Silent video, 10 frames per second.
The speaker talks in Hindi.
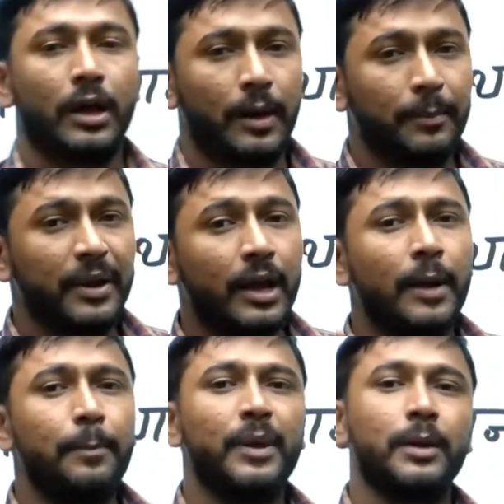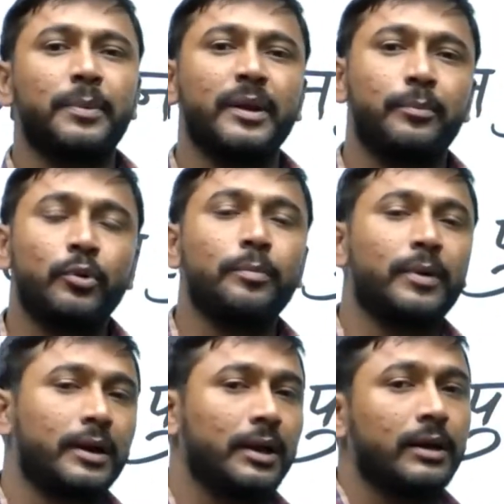अपने आप में एक परिपूर्ण
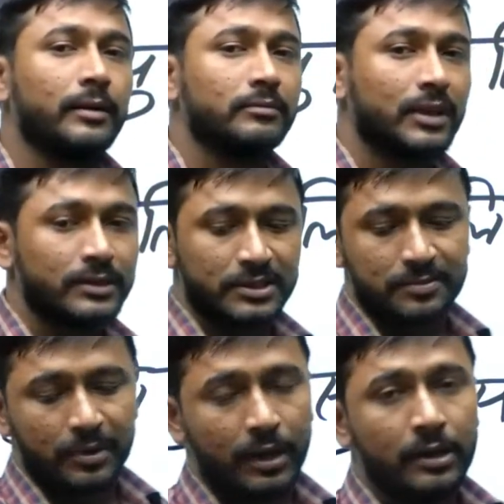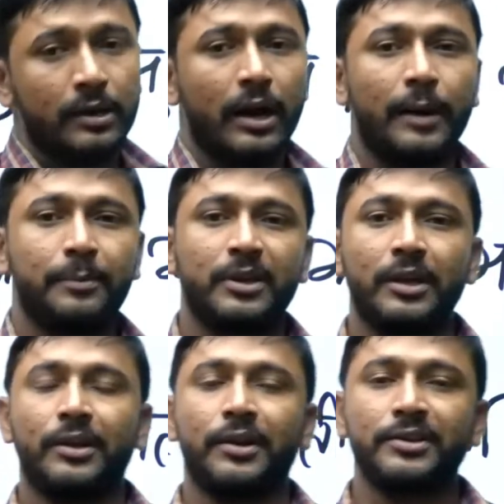पाठ्यक्रम था जिसमें आपके
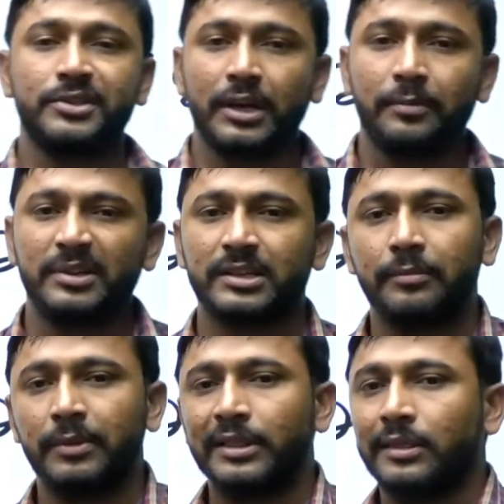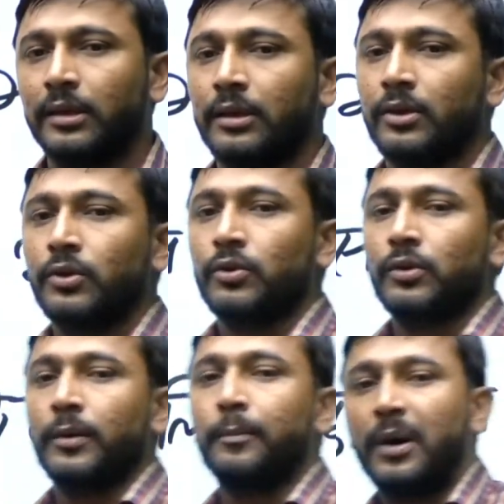रीजनिंग भी शामिल थी
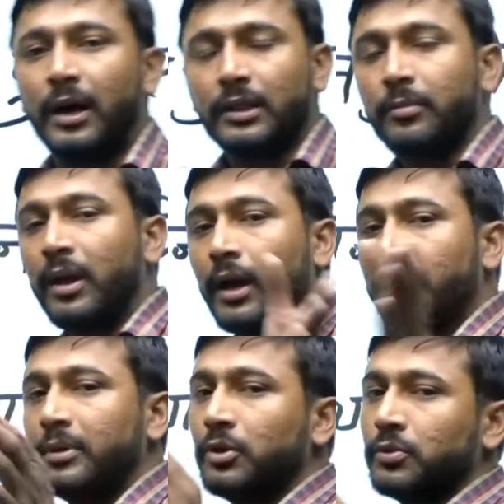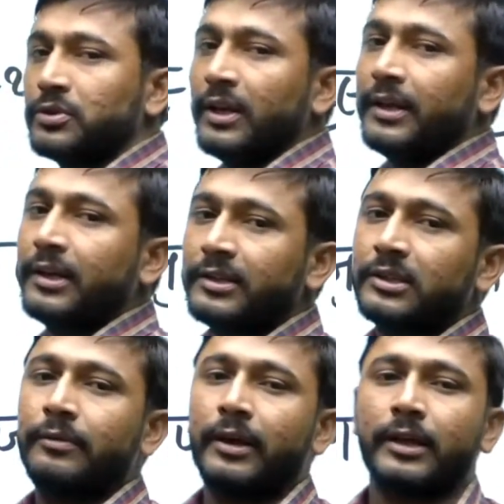बाद में अभी 2021 की
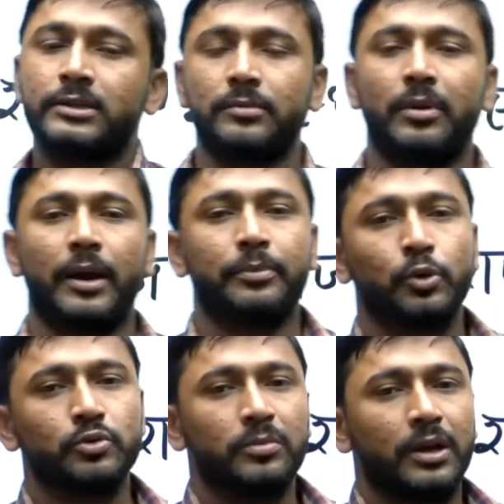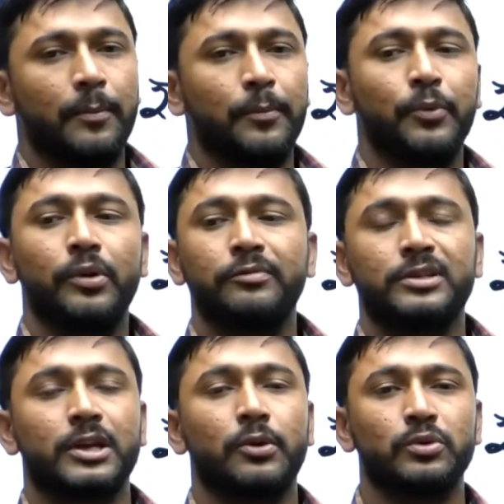वैकेंसी में आपके उसमें कंप्यूटर
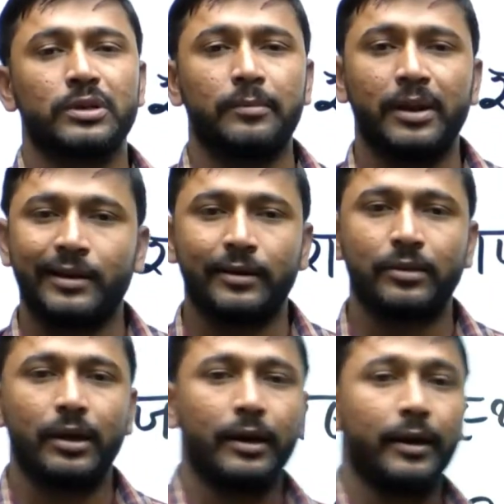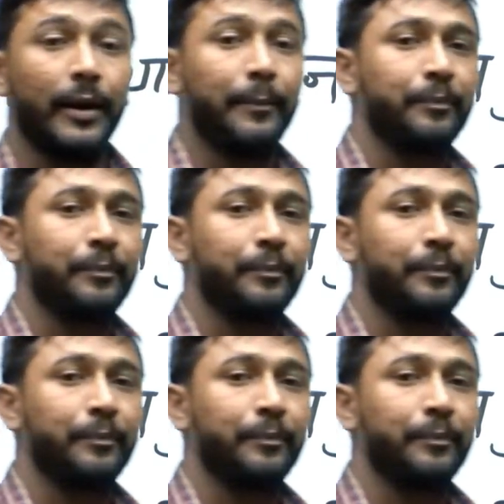विषय को शामिल कर दिया गया